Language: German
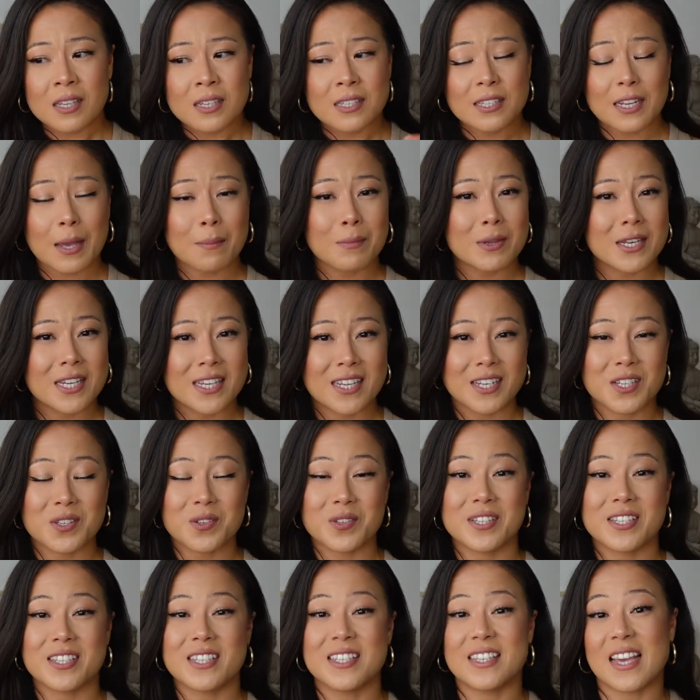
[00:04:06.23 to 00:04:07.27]
terminiert
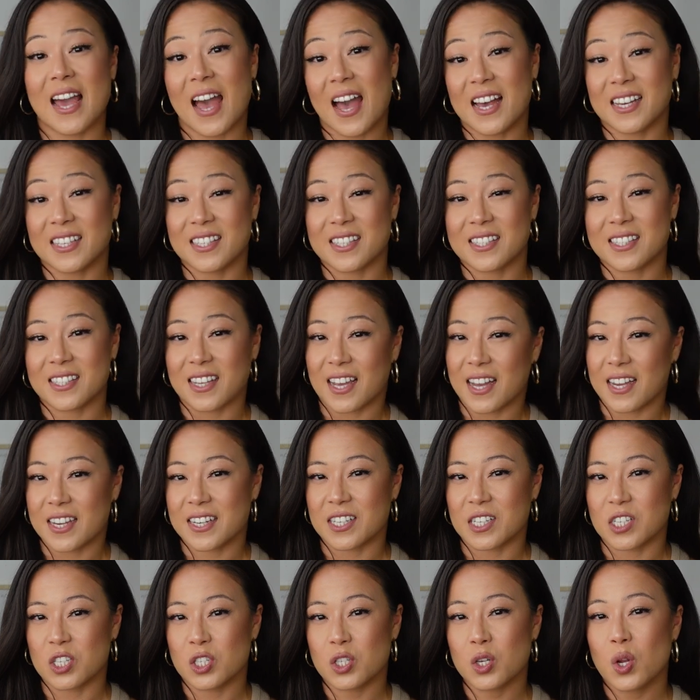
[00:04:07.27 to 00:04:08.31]
durch die
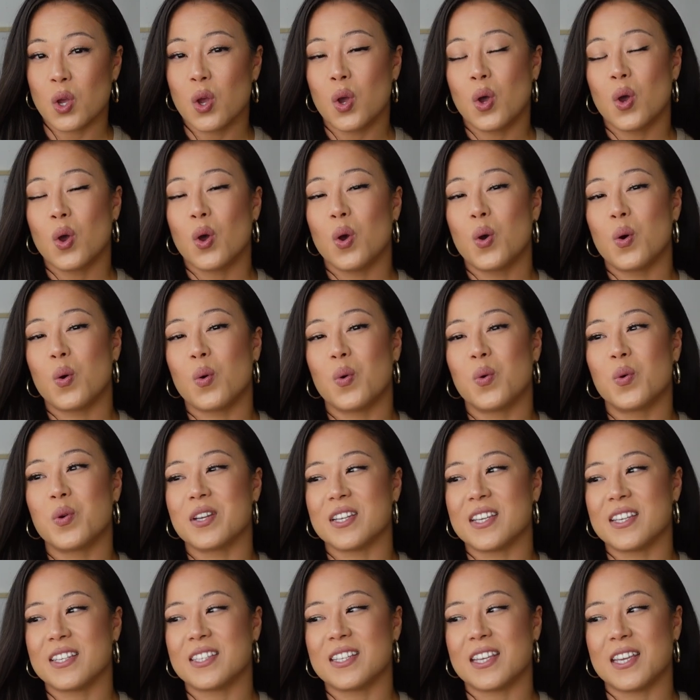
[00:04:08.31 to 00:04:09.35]
Jahreszeiten
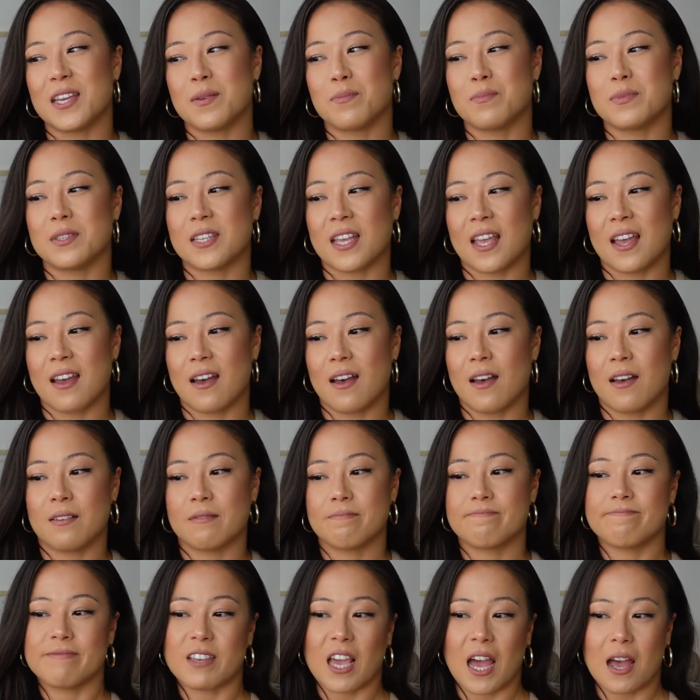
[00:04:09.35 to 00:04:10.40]
und ist eben
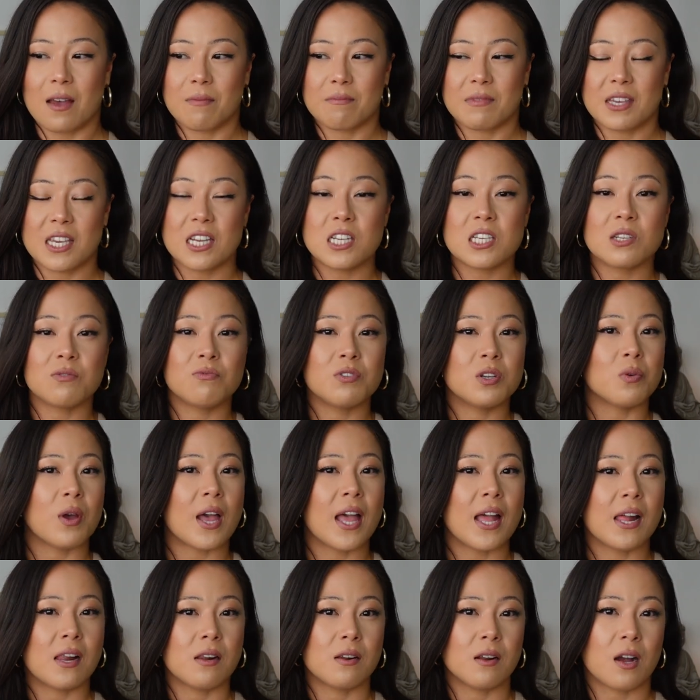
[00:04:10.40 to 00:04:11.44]
sehr ja,
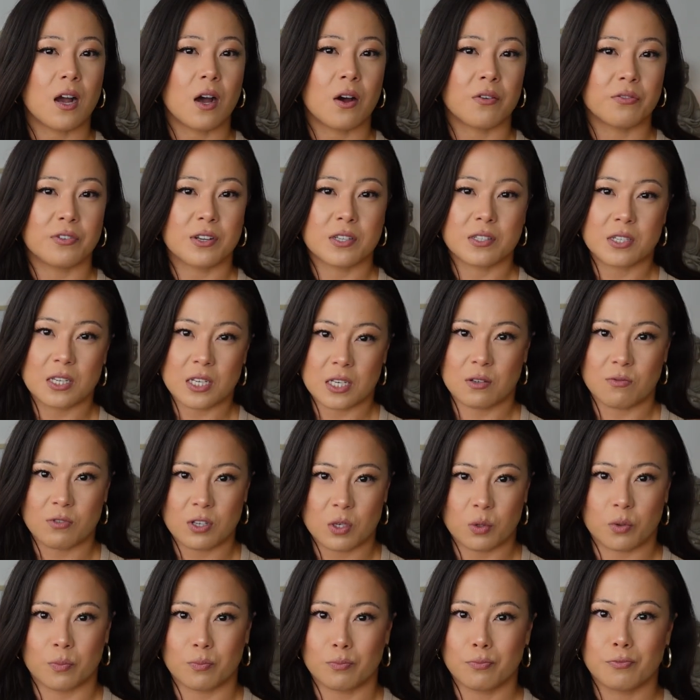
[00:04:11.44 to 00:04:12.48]
individuell auf das
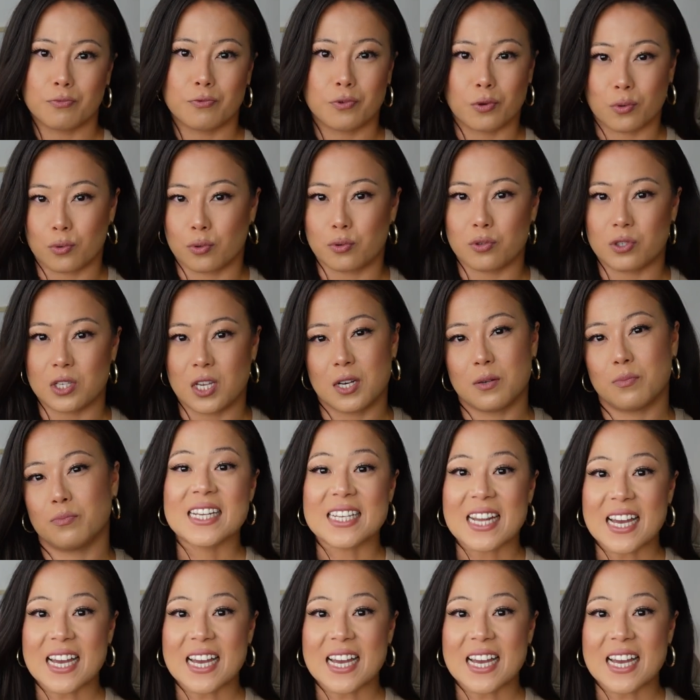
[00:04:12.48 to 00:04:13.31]
Individuum fokussiert.